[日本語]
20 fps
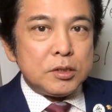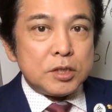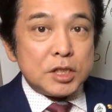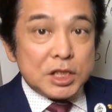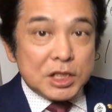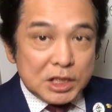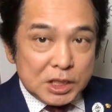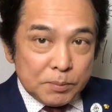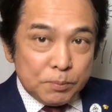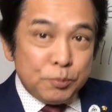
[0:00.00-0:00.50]

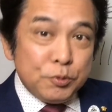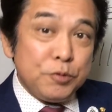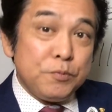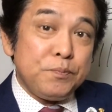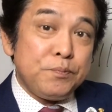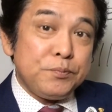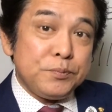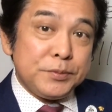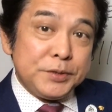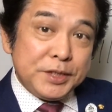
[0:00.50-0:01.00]
自
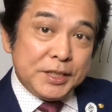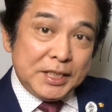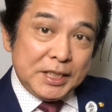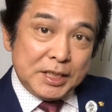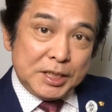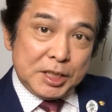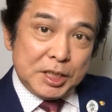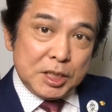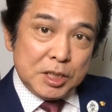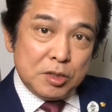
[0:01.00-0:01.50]
分自
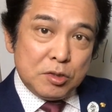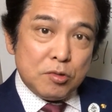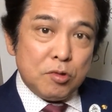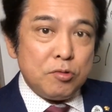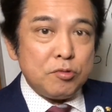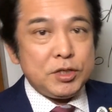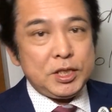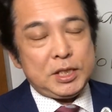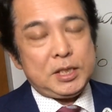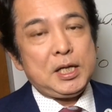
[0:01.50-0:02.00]
身の
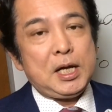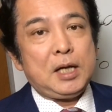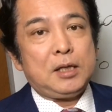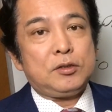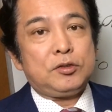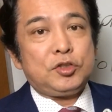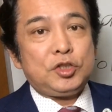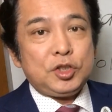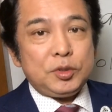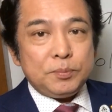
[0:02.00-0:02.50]
リーダー
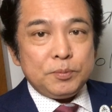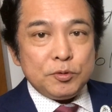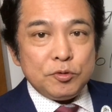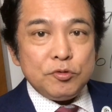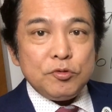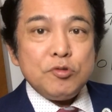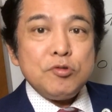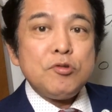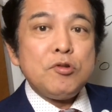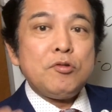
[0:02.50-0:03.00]
自
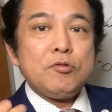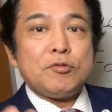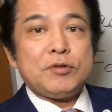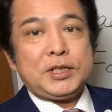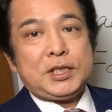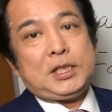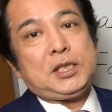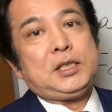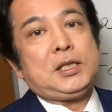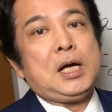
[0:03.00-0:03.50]
分の
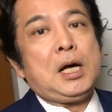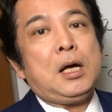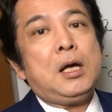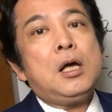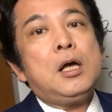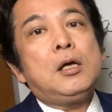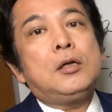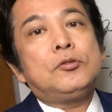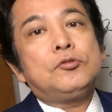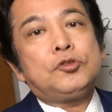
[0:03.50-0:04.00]
リーダー
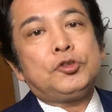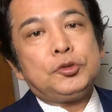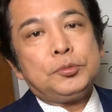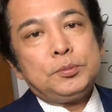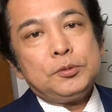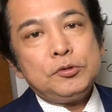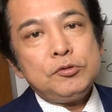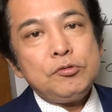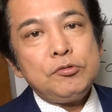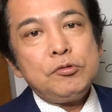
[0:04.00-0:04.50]
自
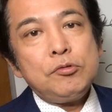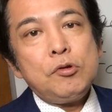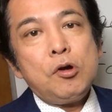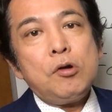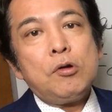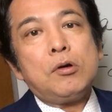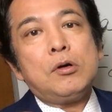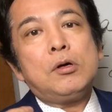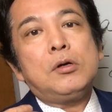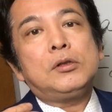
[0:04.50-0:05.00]
分
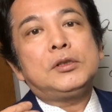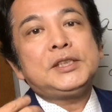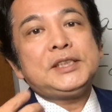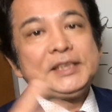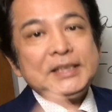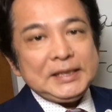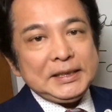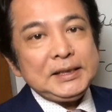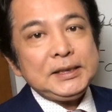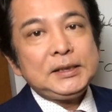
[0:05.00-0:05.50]
の
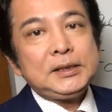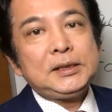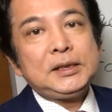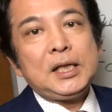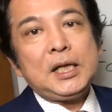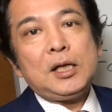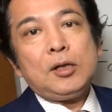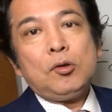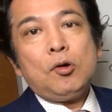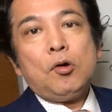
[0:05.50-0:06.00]
人
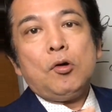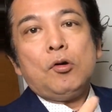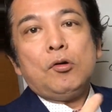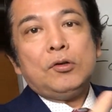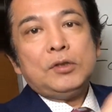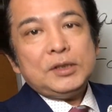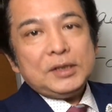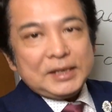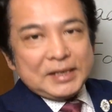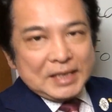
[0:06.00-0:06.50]
生の
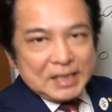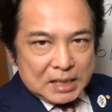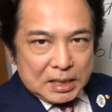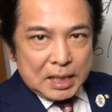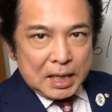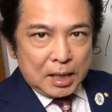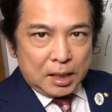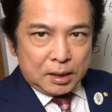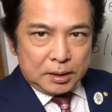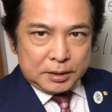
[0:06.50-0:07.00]

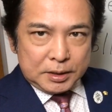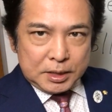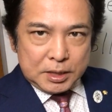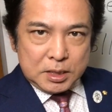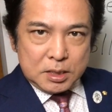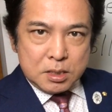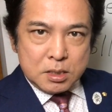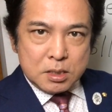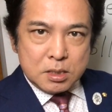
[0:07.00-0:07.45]
リーダーに